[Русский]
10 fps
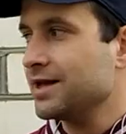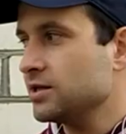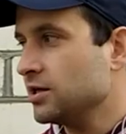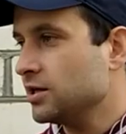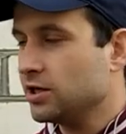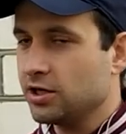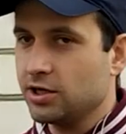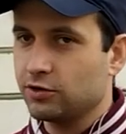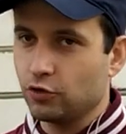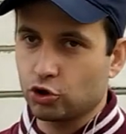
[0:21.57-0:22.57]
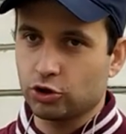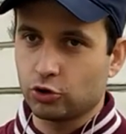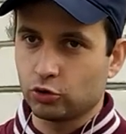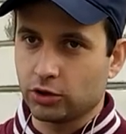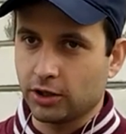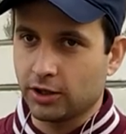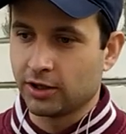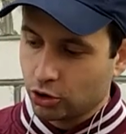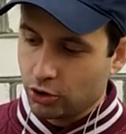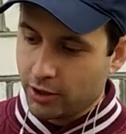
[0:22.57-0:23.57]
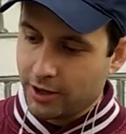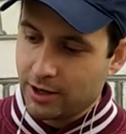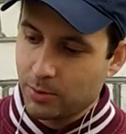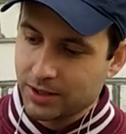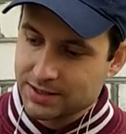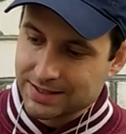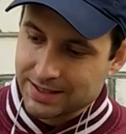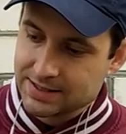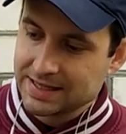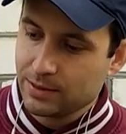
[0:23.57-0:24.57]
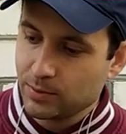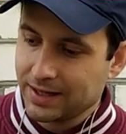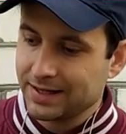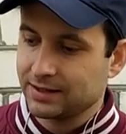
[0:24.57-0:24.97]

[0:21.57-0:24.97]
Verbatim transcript: средний и твердый грунты. Что такое MXSM?